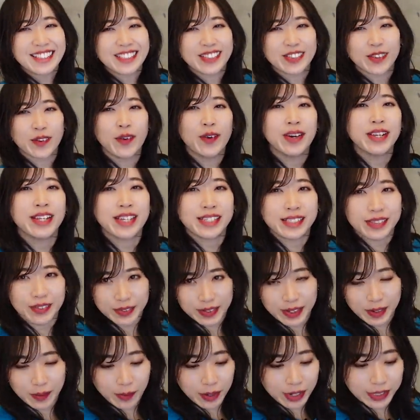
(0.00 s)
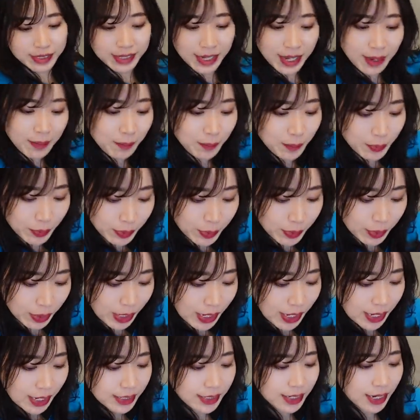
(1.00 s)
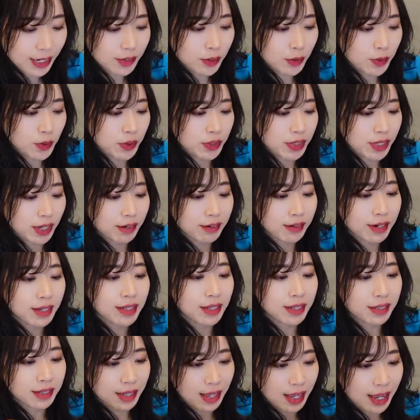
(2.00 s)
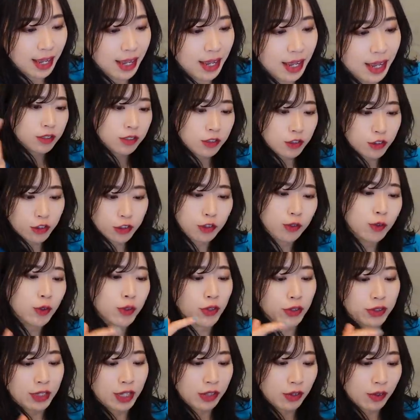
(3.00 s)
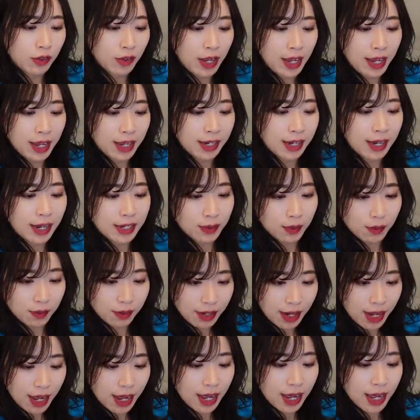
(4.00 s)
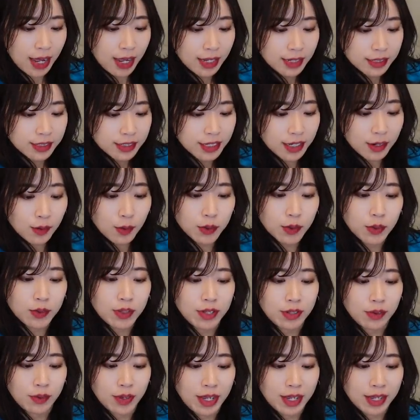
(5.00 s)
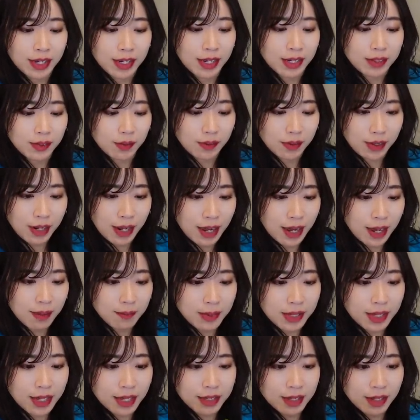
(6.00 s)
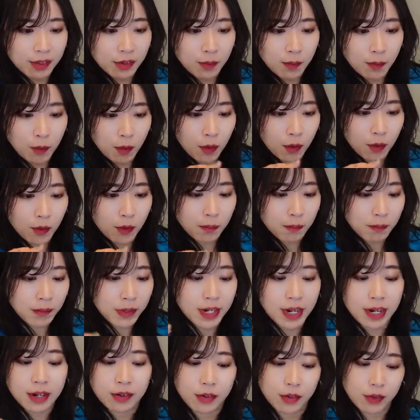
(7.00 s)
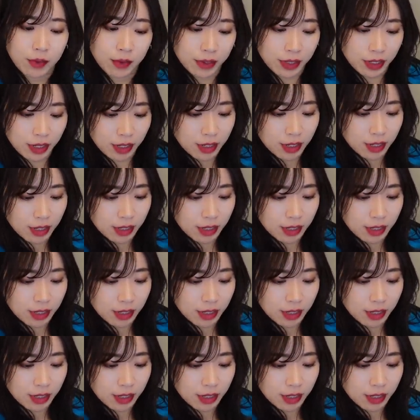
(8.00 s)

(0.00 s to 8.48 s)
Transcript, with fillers: すごいですよねこれ全部ちゃんと取ってくれてて週ごとでの変化とか月ごとでの変化とかみたいなのも見れるように